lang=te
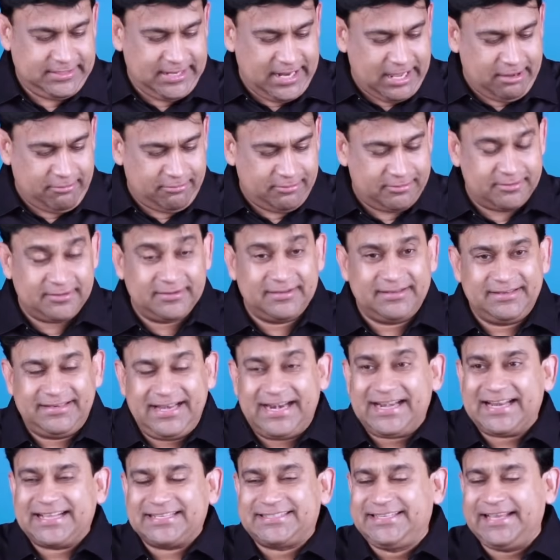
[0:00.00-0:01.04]
నా
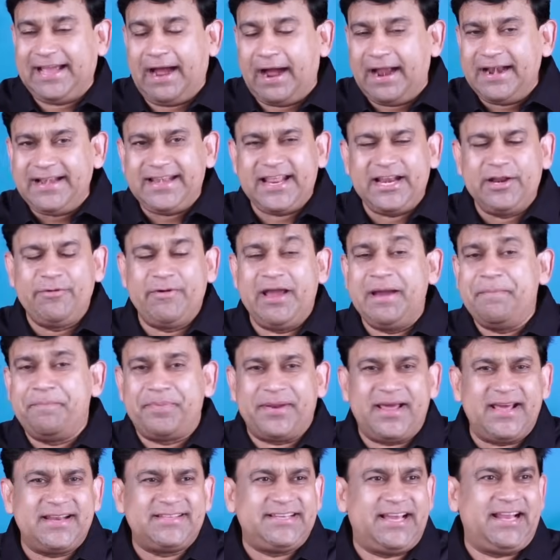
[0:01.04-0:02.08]
లెట్ అంటే నువ్వేం
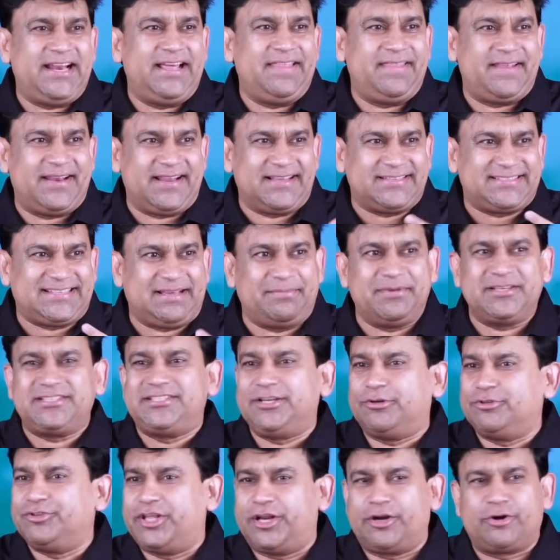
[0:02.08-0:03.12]
ప్రేయర్ చేయాలి ఏదైనా
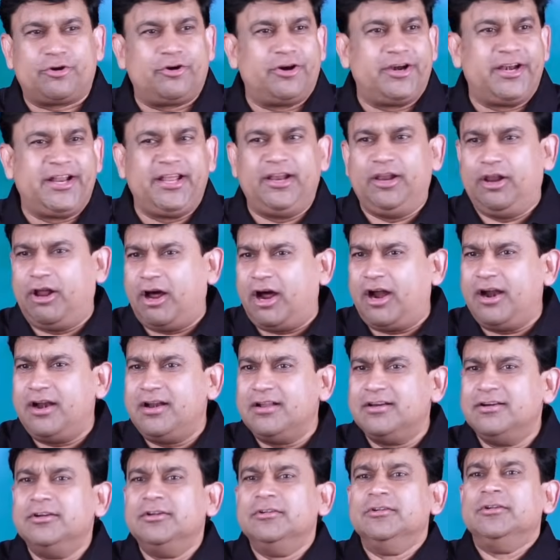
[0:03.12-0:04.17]
సమస్య ఉందనుకోండి లార్డ్
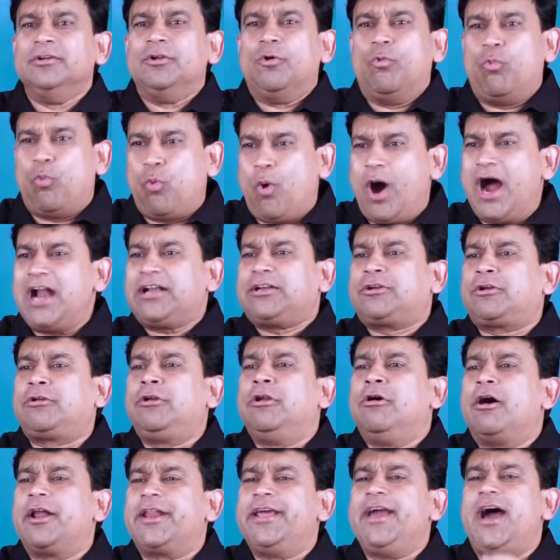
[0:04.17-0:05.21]
వాట్
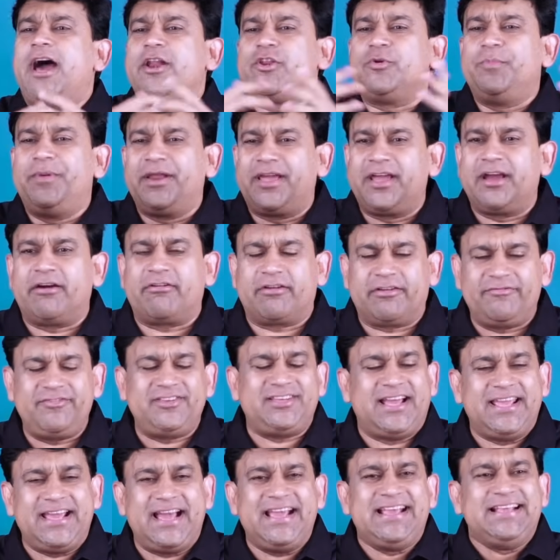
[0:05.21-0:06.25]
గ్లోరీ ఆర్ యూ బ్రింగింగ్
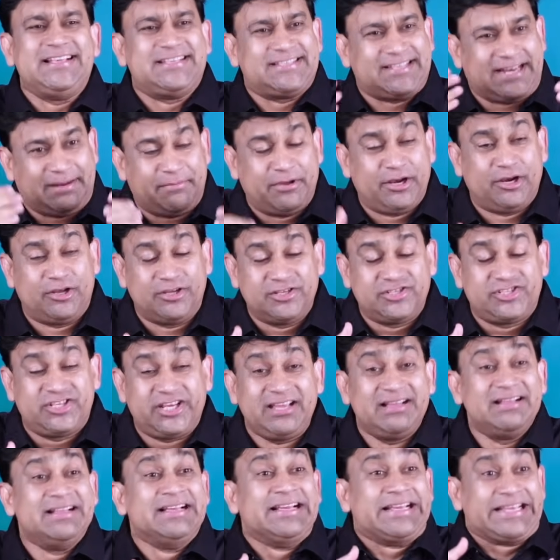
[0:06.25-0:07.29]
అవుట్ అయ్యా ఈ శ్రమలోంచి
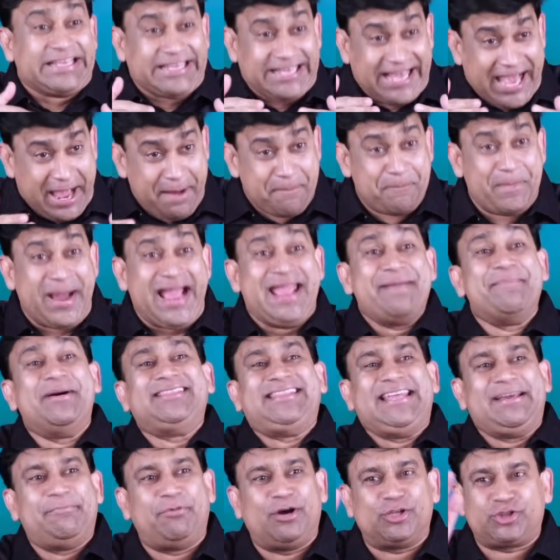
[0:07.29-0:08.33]
ఏం మహిమ
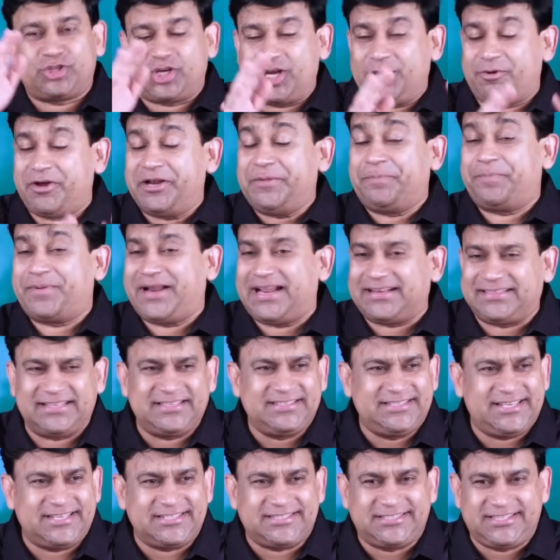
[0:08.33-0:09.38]
తీయబోతున్నావు అని
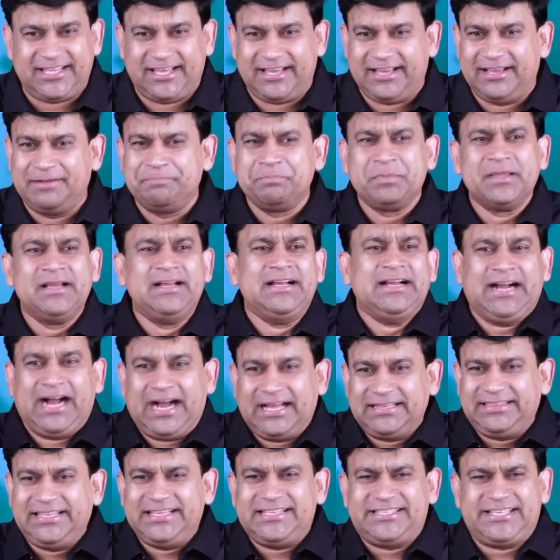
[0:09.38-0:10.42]
ప్రార్థన చేస్తే
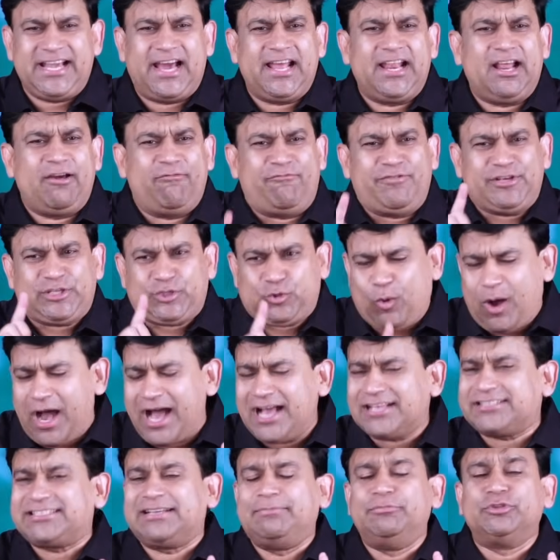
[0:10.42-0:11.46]
అది చాలా
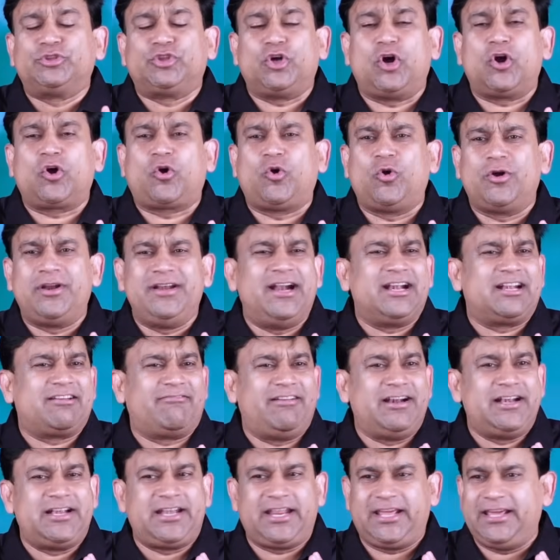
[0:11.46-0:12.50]
విశ్వాసంతో
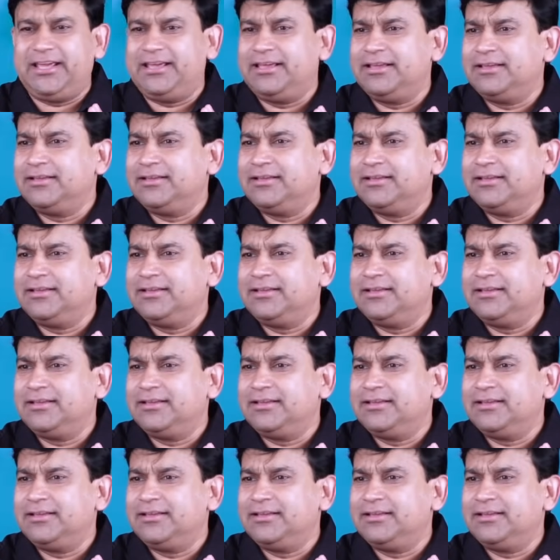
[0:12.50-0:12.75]
కూడినటువంటి